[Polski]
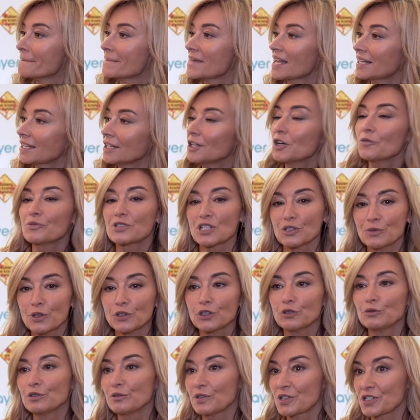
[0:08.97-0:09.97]
Jakiego
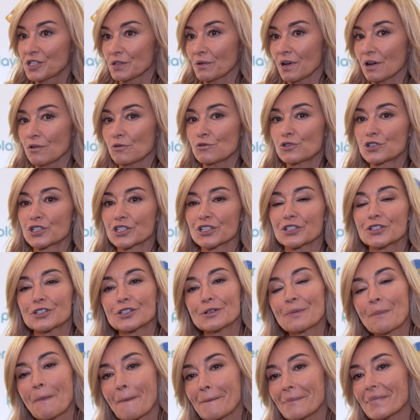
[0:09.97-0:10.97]
przedmiotu bym chciała
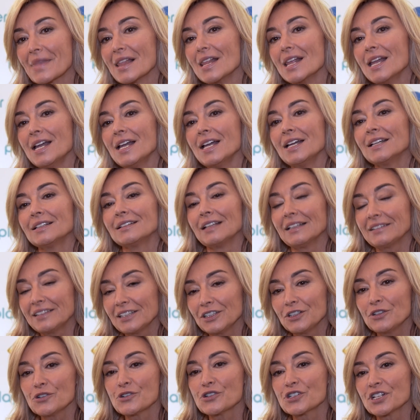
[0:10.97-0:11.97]
uczyć?
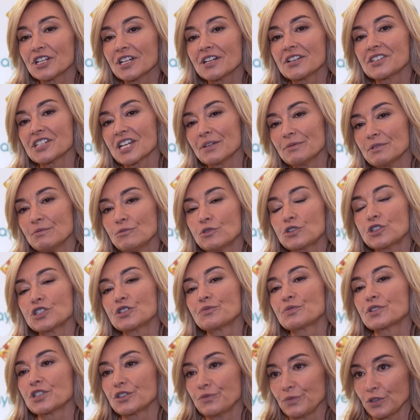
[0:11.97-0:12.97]
Dlatego, że chciałabym
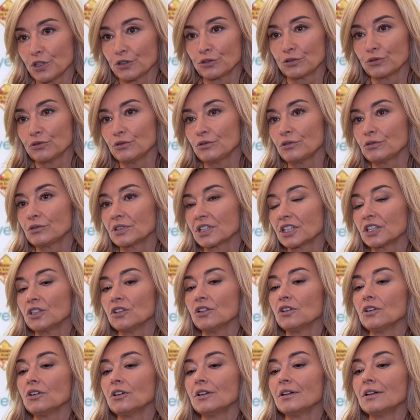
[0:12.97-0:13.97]
uczyć przedmiotu,
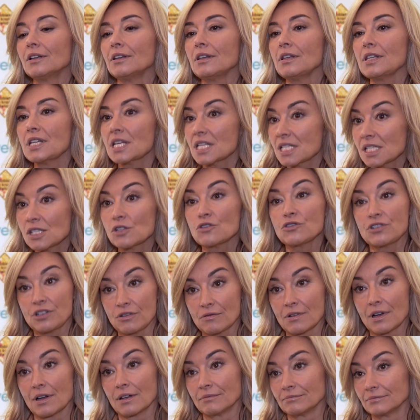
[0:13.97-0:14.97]
którego nie
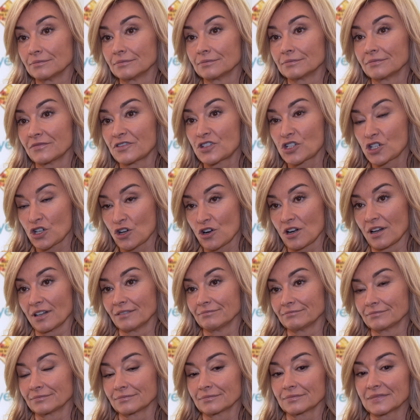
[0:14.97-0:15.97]
znosiłam w szkole,
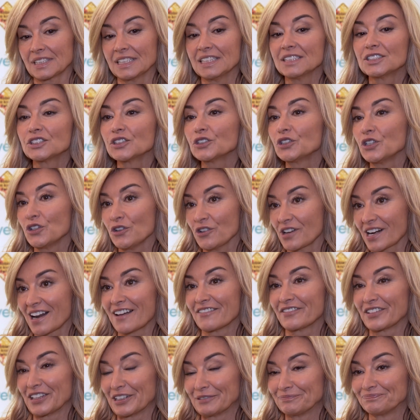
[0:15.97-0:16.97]
a jest to
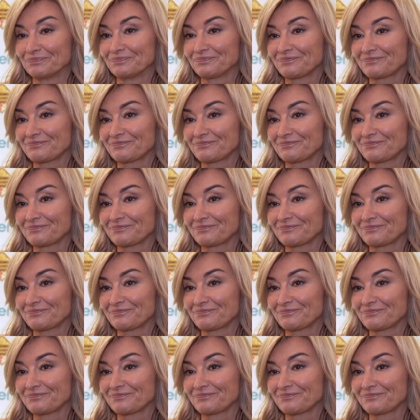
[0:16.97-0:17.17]
geografia.